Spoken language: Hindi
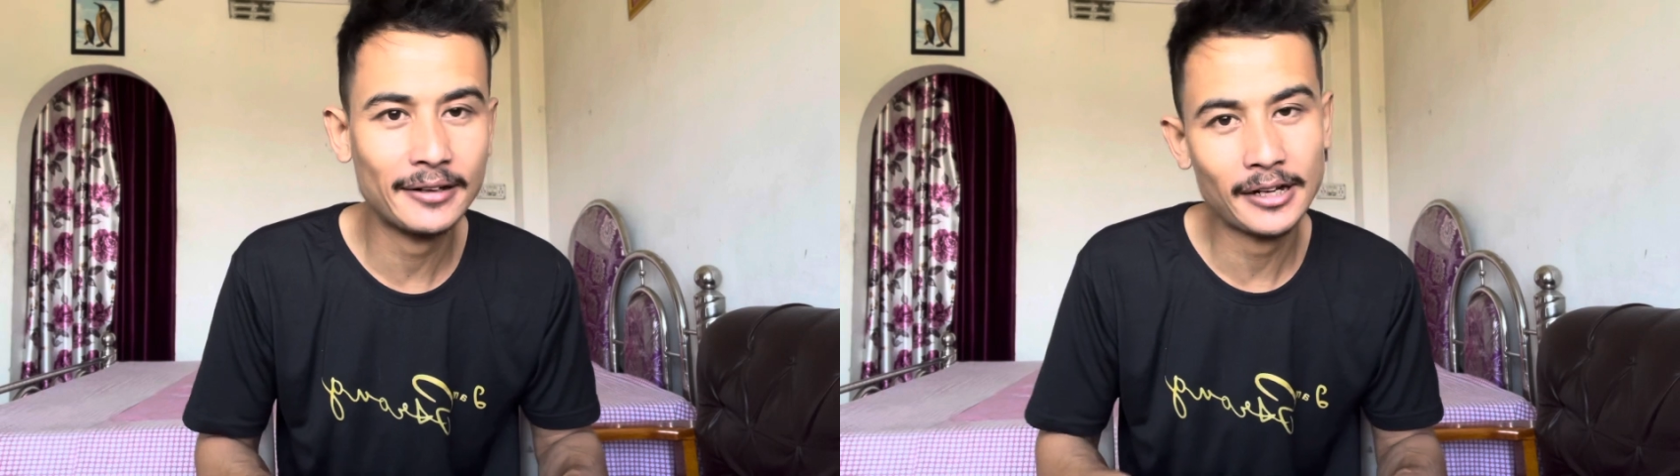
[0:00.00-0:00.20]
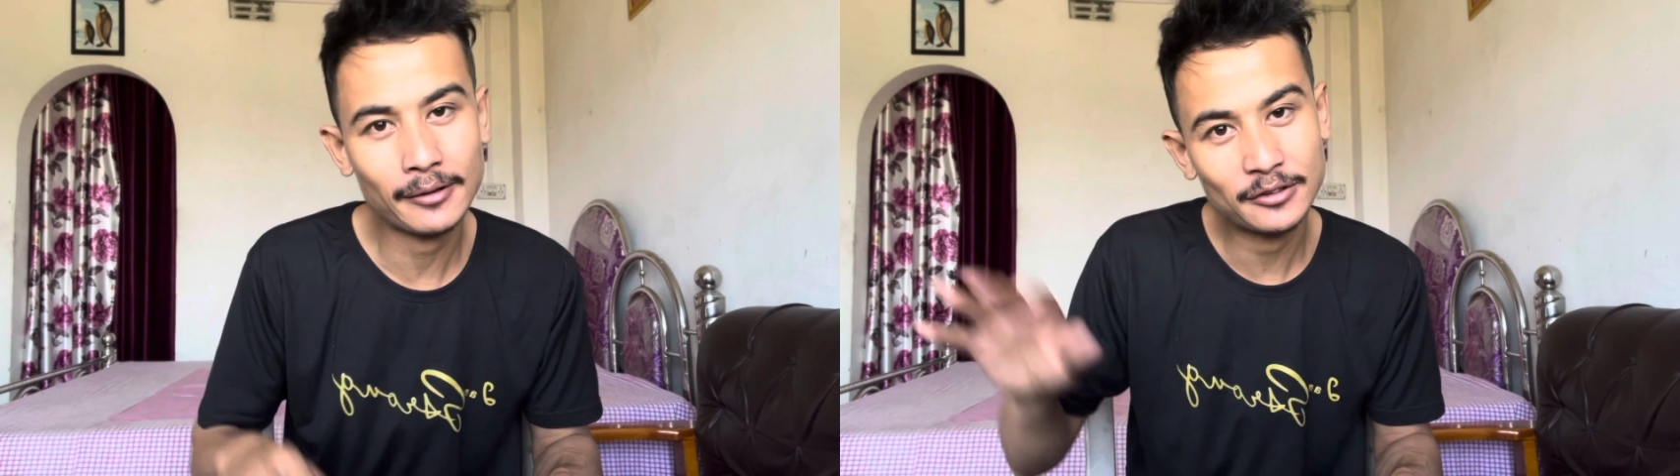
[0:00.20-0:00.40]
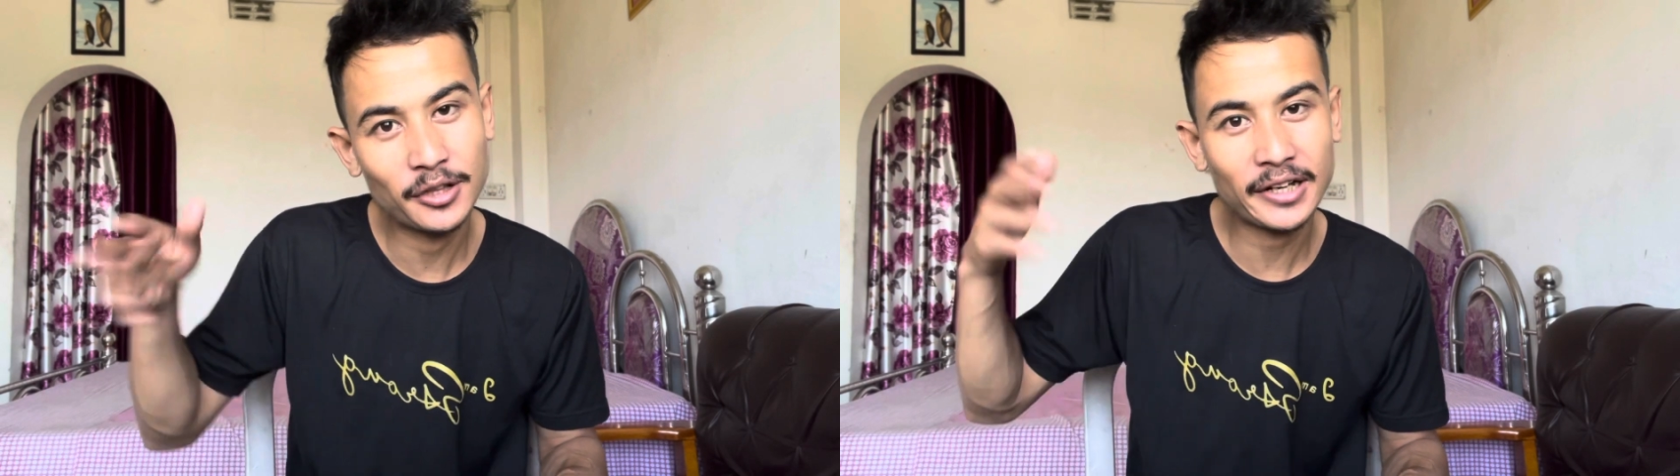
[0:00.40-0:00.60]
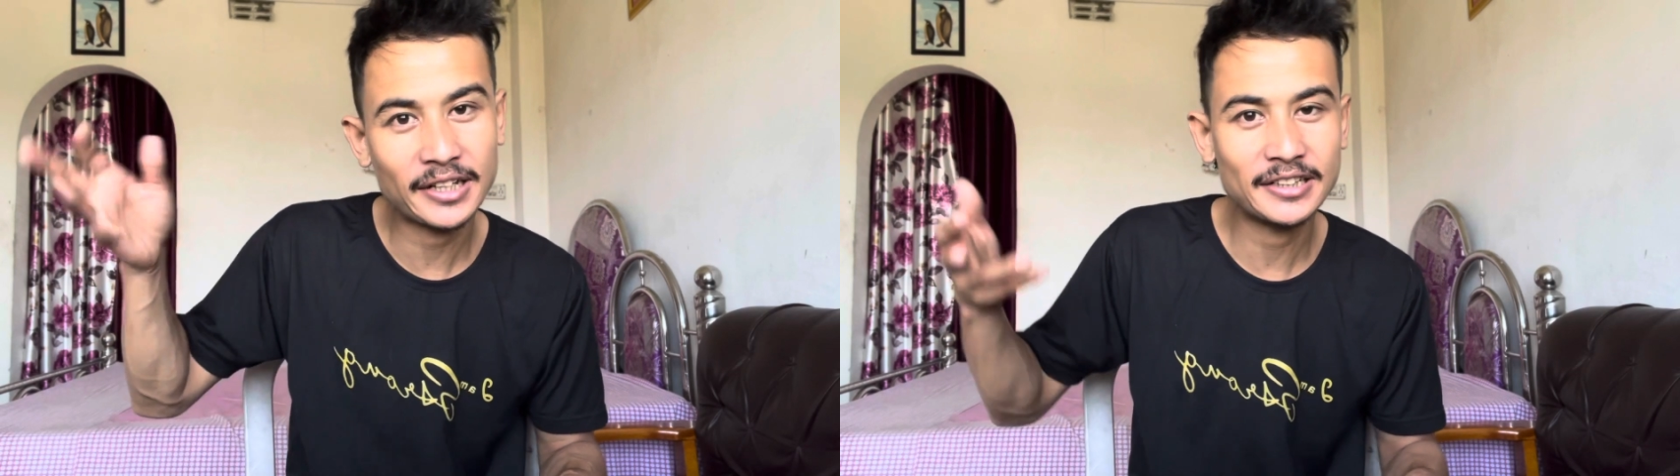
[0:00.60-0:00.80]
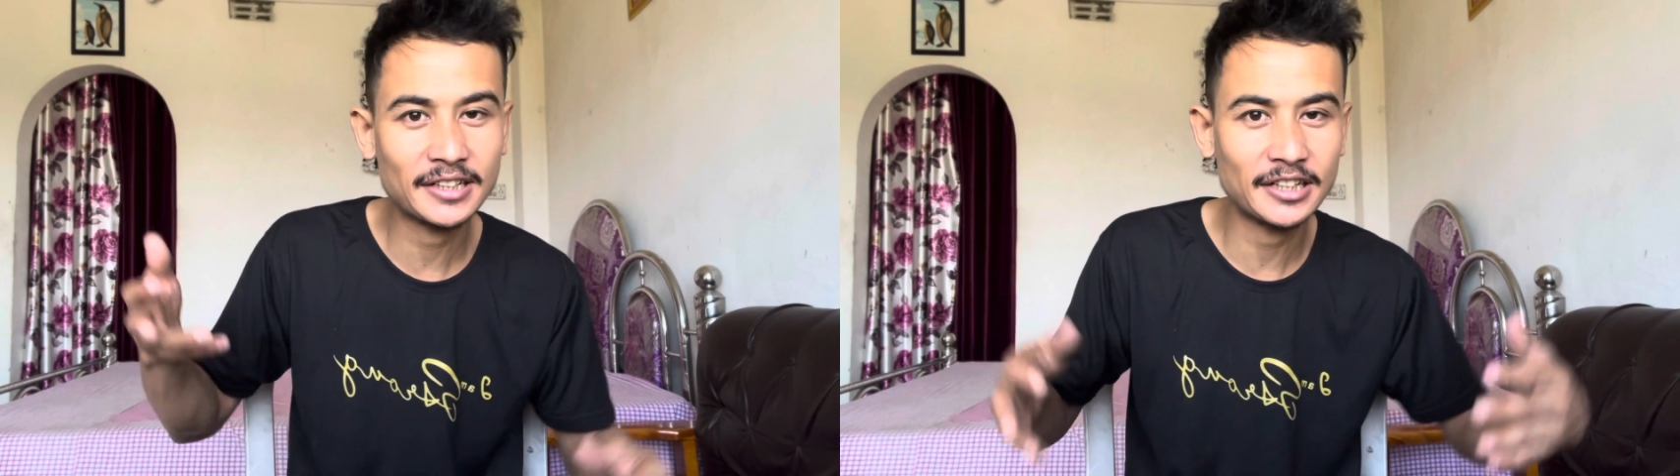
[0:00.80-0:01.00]
या खुदाई
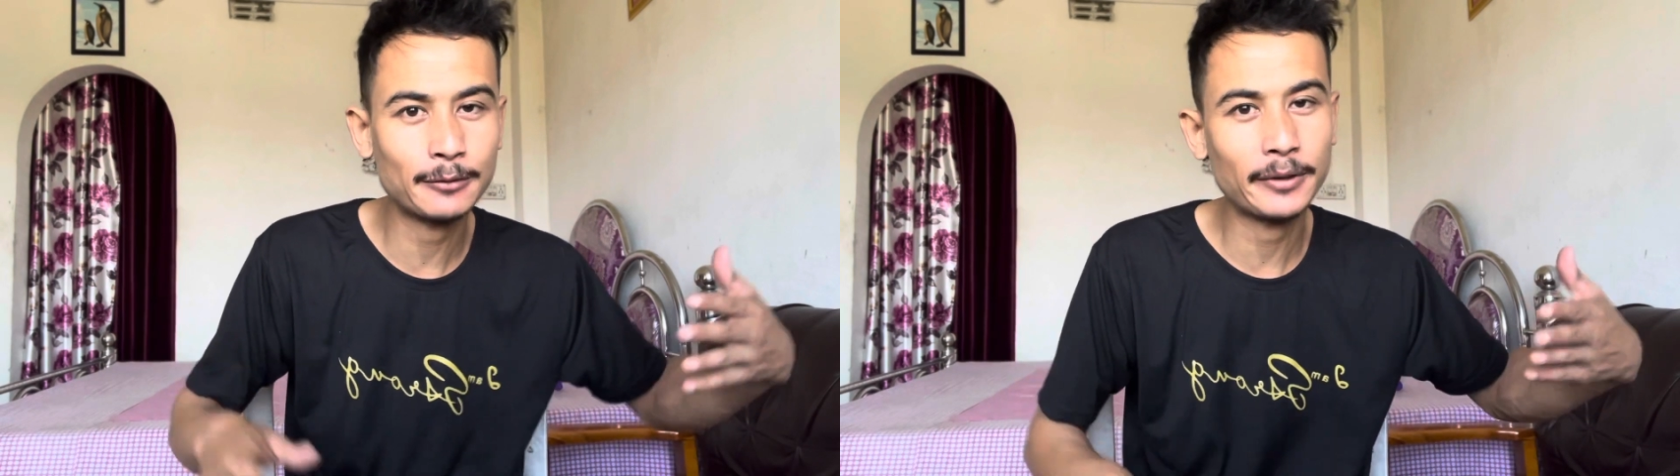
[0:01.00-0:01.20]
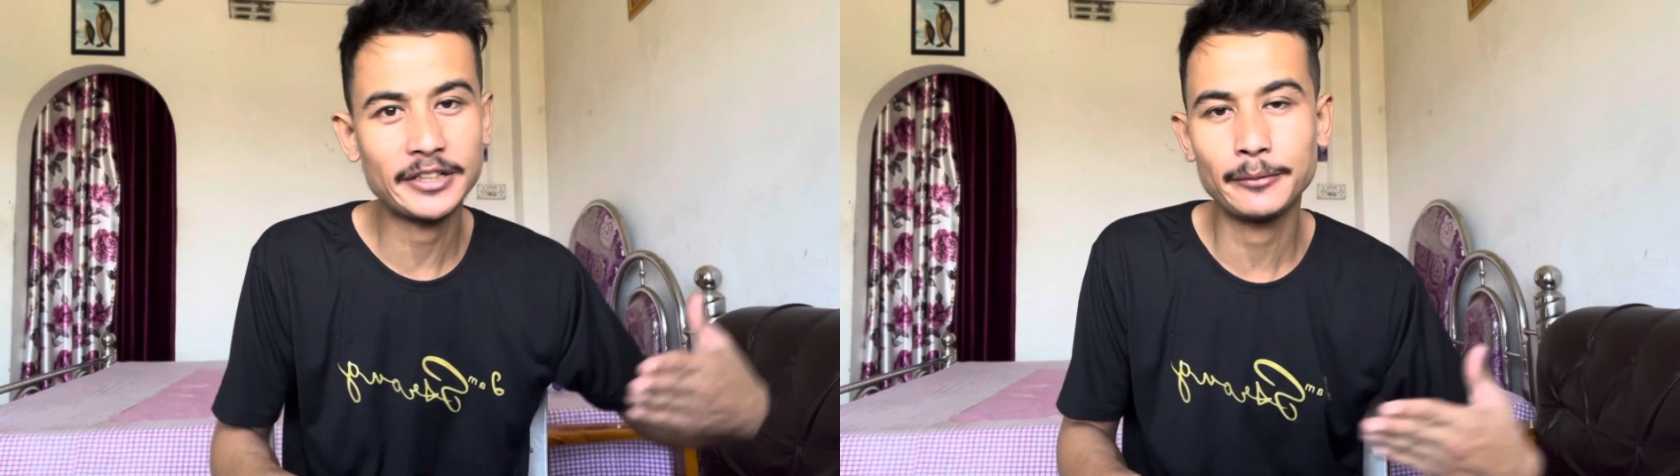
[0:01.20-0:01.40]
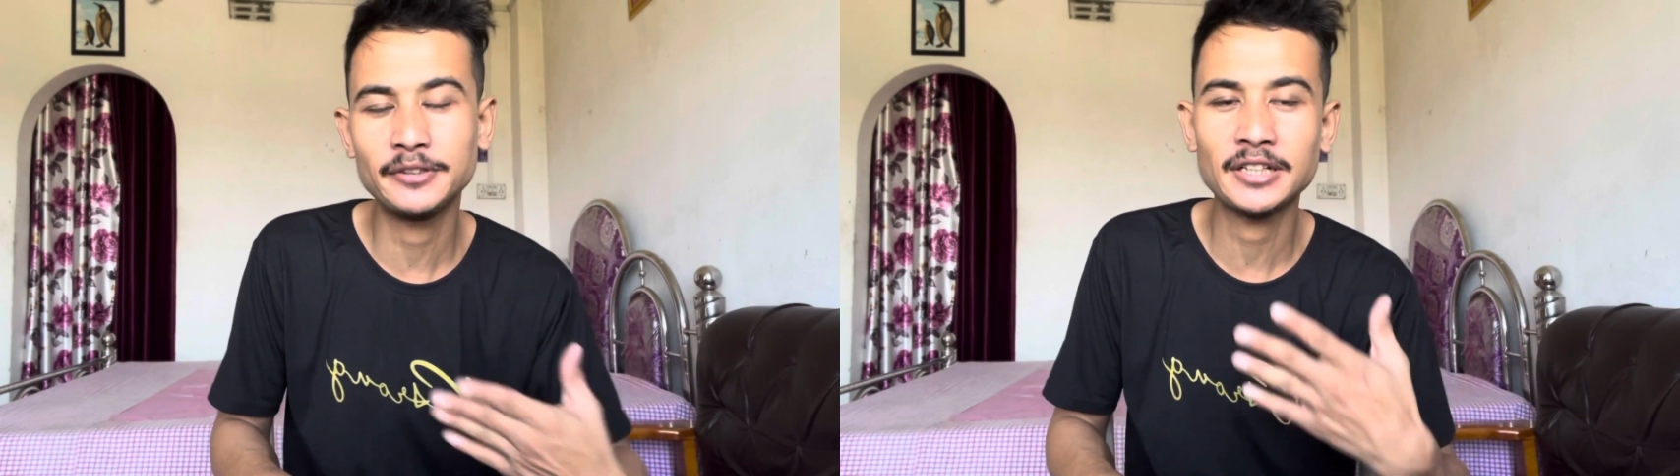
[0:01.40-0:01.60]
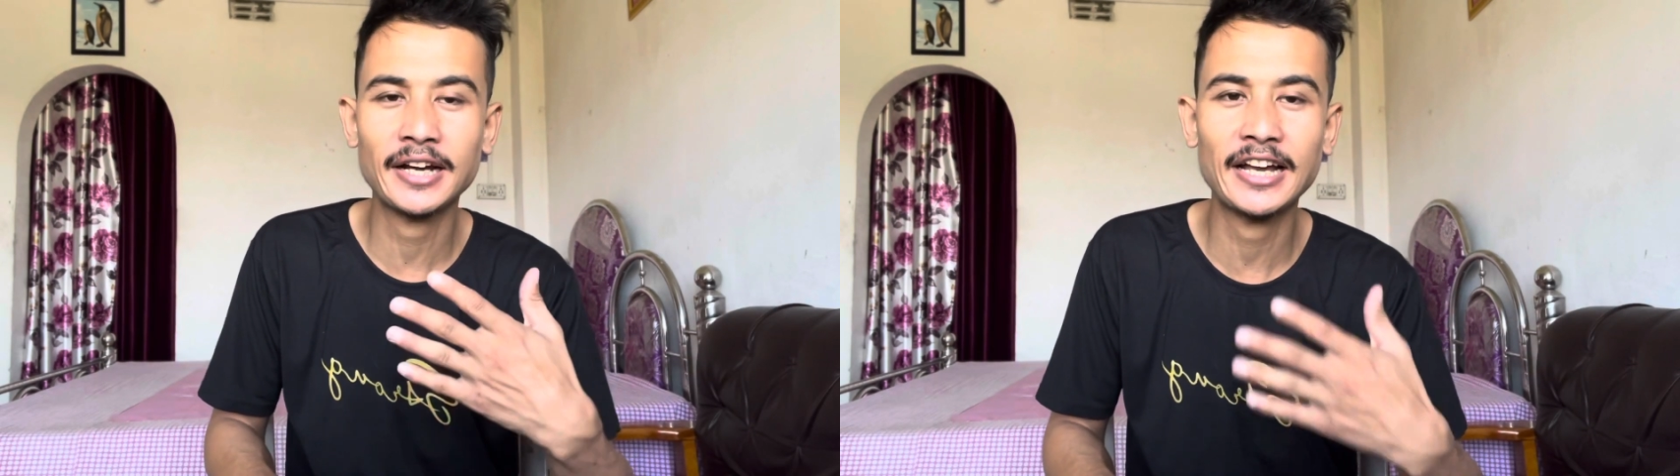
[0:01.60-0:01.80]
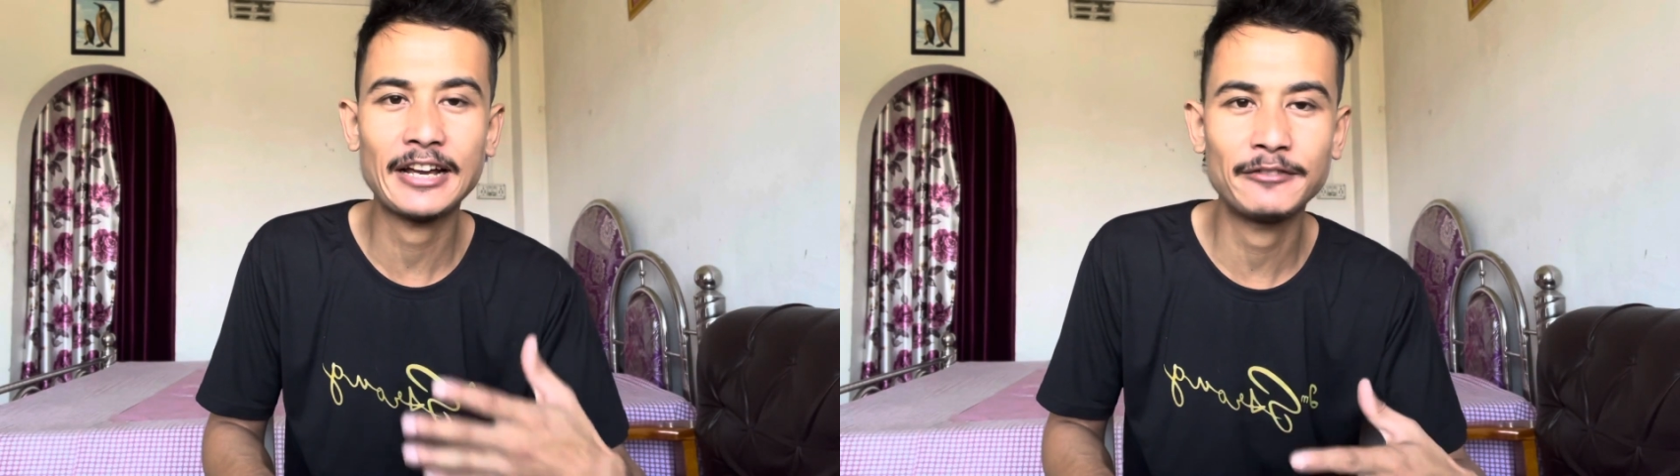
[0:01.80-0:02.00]
करते करते पटरी
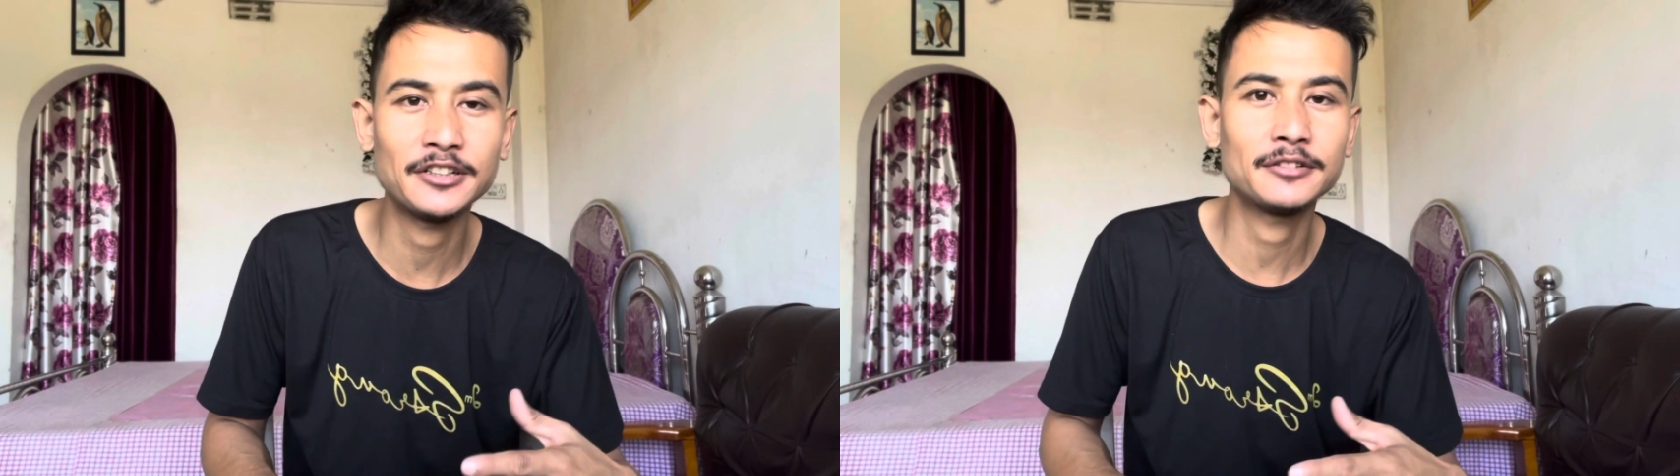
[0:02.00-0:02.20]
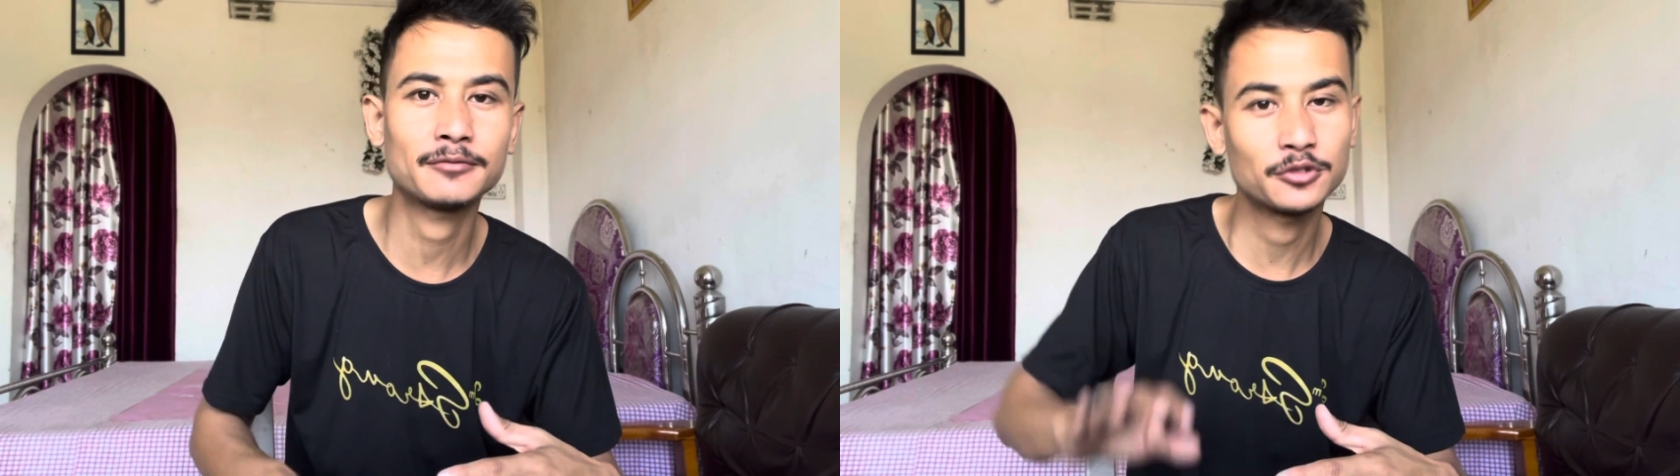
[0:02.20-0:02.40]
बिछाएगा या फिर